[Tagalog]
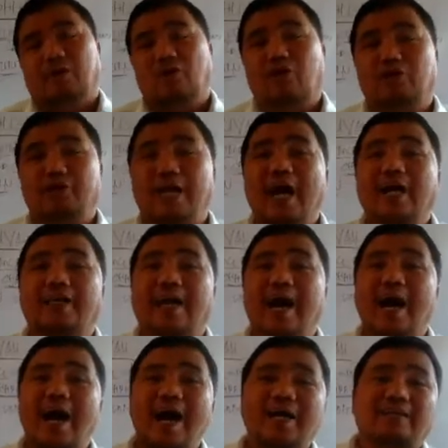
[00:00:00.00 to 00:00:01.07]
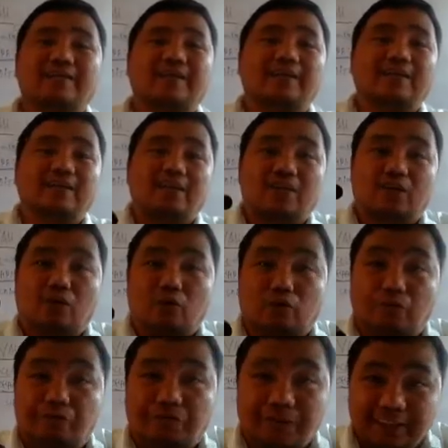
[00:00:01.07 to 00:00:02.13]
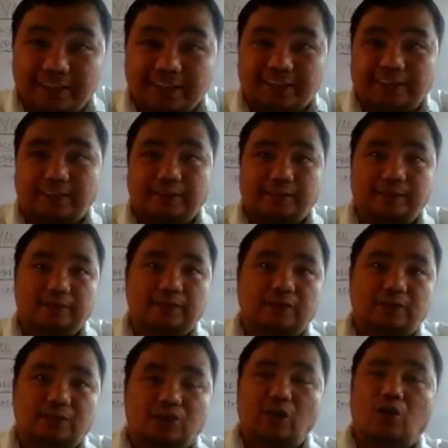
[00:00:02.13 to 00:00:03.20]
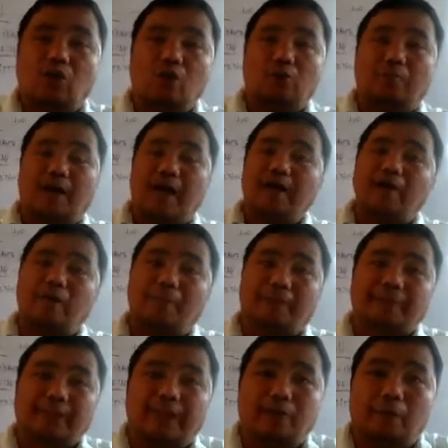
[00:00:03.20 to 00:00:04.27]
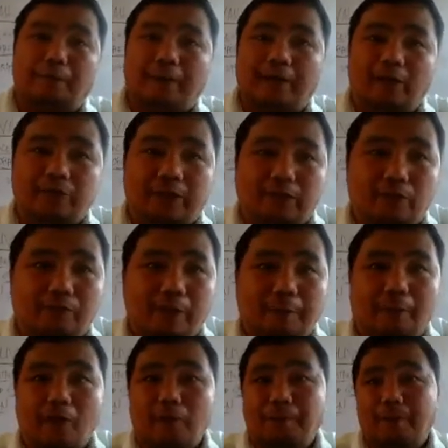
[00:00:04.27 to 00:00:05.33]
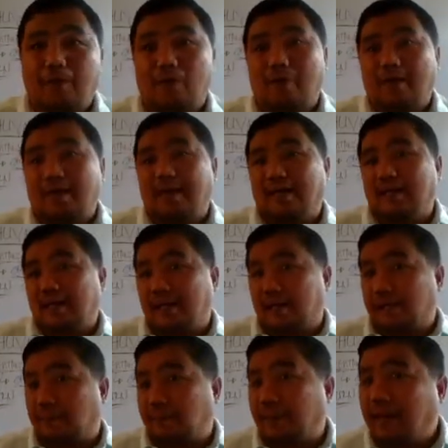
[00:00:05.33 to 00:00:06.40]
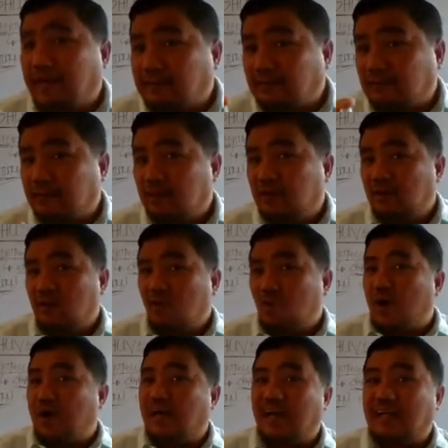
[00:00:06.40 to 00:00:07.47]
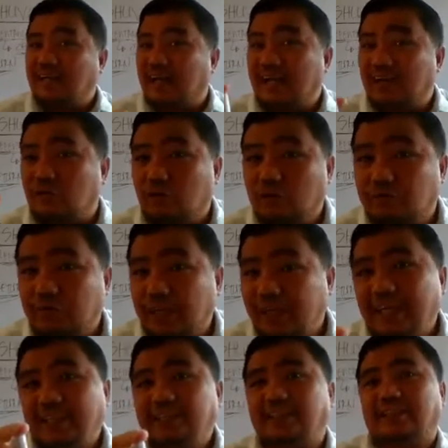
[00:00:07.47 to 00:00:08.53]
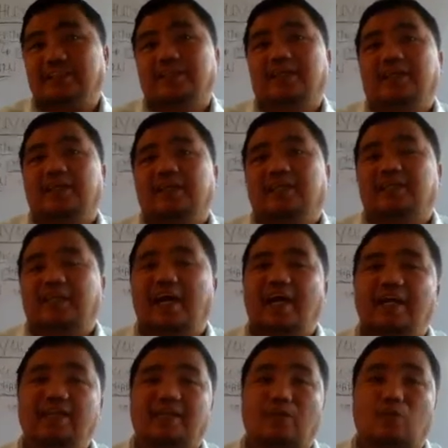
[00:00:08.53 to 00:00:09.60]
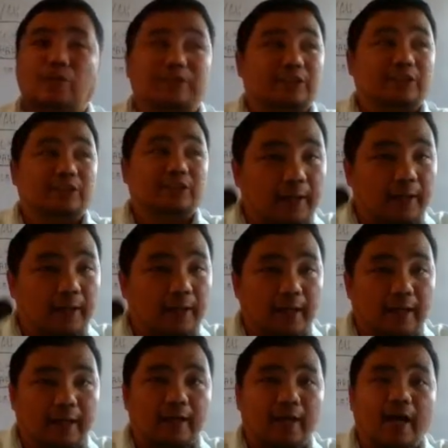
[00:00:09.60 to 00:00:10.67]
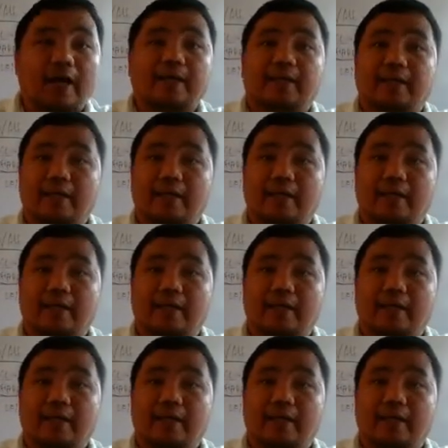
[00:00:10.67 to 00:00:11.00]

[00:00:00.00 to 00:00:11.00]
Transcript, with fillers: O niya nag confess. So kung mangayog pa sa panahon sa yung gipor pero wala nakarepent, wala nakakonfess, then questionable ang